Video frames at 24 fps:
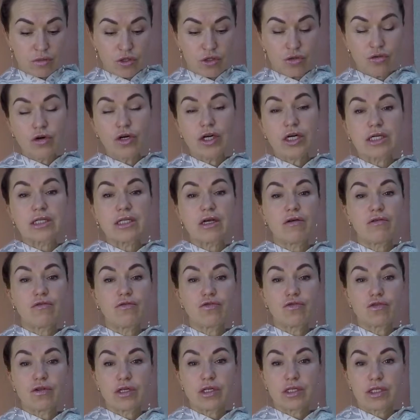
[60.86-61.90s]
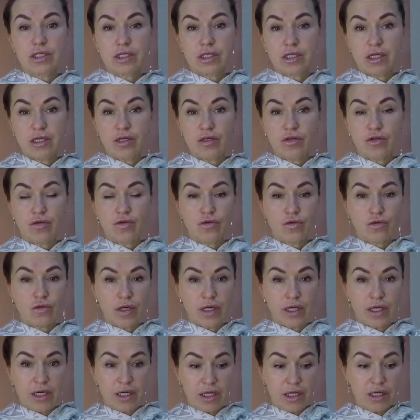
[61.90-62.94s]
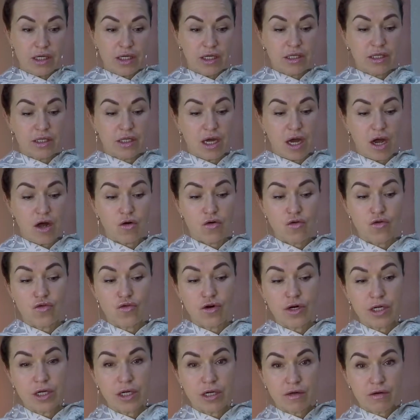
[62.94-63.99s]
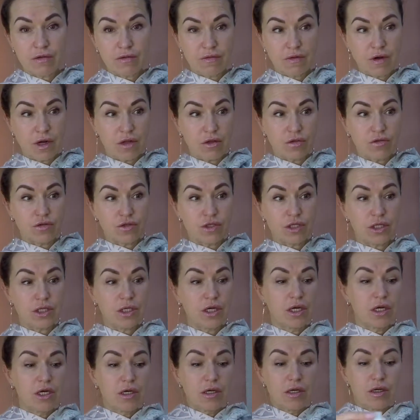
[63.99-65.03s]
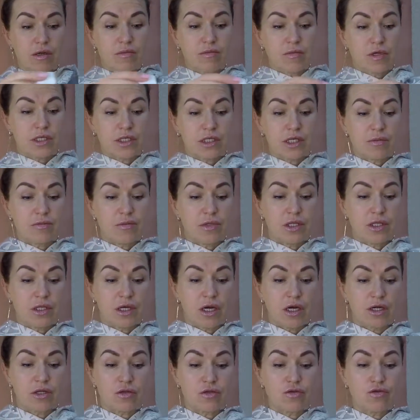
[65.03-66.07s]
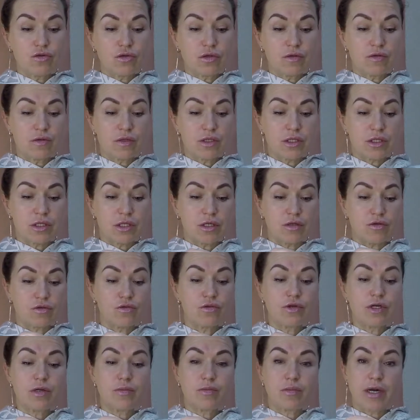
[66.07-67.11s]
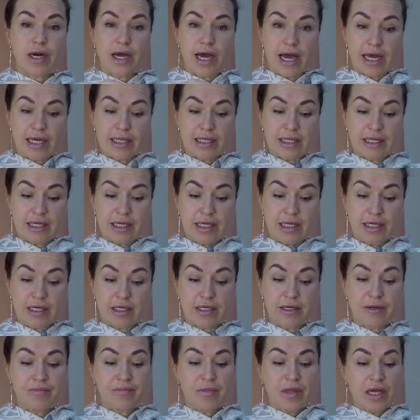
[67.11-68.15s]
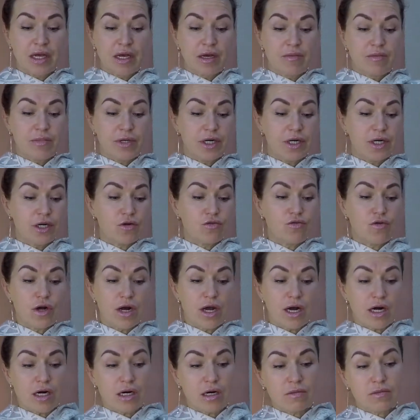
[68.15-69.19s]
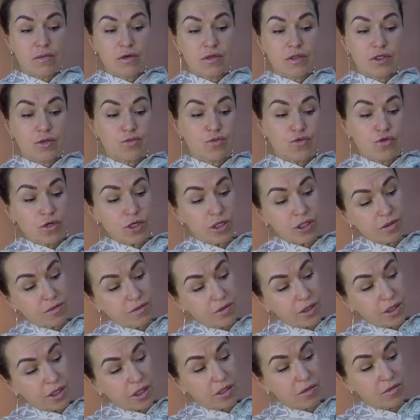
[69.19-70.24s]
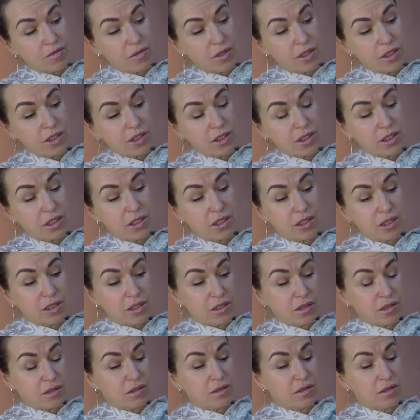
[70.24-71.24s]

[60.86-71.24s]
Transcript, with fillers: не только на волосы, но и на корни волос. Маска питает луковицы, укрепляет их. При регулярном использовании маска а,